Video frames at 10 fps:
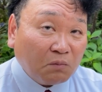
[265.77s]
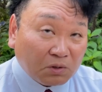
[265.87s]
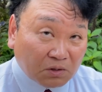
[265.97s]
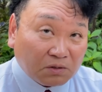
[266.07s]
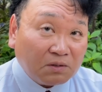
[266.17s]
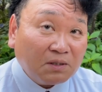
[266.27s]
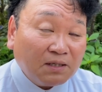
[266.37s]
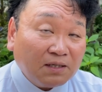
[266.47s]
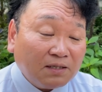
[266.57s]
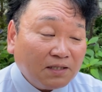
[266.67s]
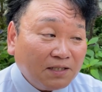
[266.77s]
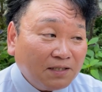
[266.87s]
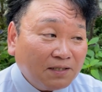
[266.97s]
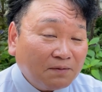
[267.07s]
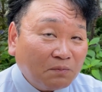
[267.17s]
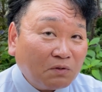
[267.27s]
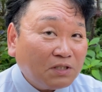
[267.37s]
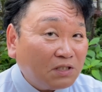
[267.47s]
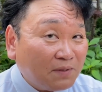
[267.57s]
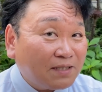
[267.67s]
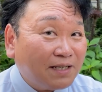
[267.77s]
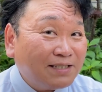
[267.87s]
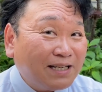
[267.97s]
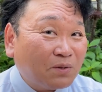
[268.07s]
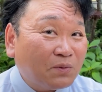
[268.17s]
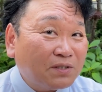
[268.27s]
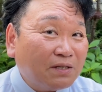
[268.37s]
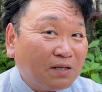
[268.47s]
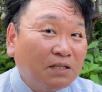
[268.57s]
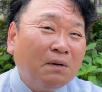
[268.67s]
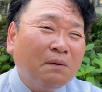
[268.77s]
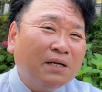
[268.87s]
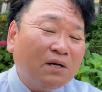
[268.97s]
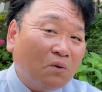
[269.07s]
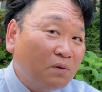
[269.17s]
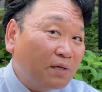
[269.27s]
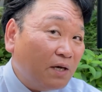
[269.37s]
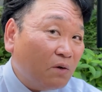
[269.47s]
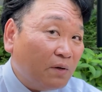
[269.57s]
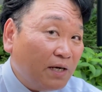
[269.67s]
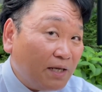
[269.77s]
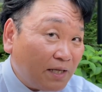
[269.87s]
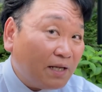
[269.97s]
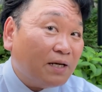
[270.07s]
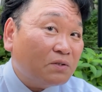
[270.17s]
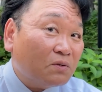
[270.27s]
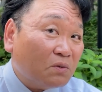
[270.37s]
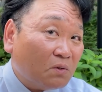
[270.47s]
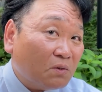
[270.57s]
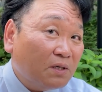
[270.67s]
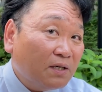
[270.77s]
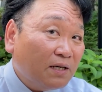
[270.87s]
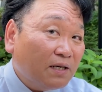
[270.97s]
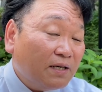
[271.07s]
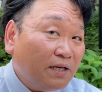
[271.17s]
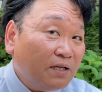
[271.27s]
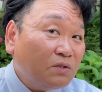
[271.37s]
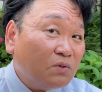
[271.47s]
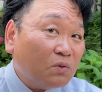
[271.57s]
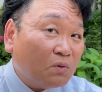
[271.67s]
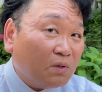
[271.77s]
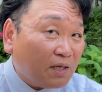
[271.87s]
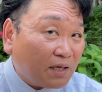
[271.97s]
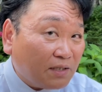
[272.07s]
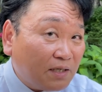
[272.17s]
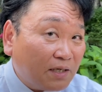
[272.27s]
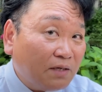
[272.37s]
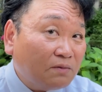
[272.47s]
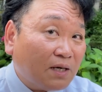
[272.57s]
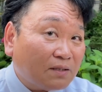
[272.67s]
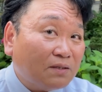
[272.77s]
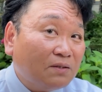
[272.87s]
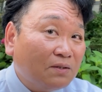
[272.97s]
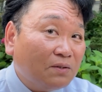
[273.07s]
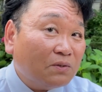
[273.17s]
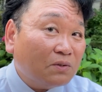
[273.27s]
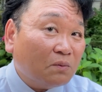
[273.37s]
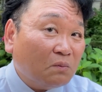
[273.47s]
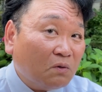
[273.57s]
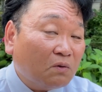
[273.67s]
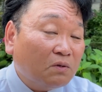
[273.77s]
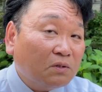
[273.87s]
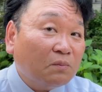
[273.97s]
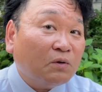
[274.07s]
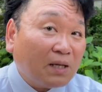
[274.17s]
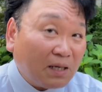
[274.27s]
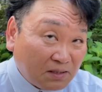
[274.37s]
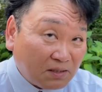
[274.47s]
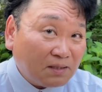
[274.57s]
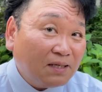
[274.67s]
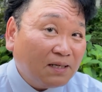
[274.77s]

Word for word: もう一つ僕一番大事だと思ってるのは今まで恩恵を得れてない人の援助をどれだけしてあげるかっていう人もそれも大事